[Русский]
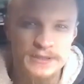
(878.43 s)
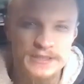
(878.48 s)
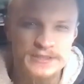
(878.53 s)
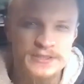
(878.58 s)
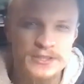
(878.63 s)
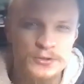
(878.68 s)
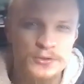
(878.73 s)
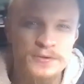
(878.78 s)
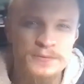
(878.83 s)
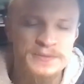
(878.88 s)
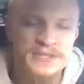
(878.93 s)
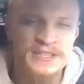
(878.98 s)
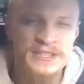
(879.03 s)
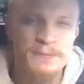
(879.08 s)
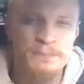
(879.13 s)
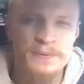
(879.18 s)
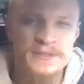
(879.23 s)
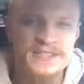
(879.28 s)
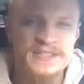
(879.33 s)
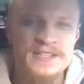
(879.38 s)
Остановимся
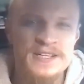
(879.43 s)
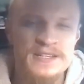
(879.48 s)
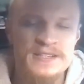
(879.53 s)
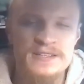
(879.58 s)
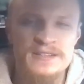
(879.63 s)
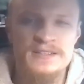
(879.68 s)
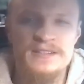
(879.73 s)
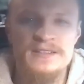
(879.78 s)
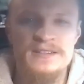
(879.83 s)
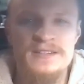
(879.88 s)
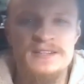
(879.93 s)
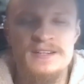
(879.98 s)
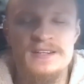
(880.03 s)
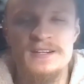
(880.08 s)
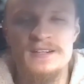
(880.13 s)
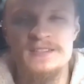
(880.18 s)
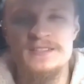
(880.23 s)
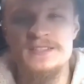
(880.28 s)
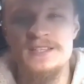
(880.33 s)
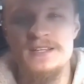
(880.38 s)
на последних
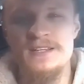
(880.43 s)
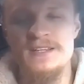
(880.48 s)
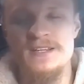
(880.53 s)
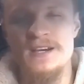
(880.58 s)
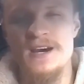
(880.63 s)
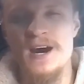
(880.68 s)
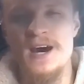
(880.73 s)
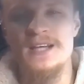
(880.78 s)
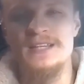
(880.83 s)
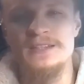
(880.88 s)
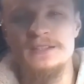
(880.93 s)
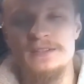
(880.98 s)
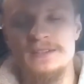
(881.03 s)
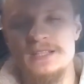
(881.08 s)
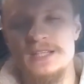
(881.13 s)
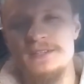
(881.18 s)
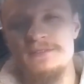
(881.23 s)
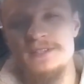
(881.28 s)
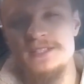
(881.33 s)
играх серии Анна, на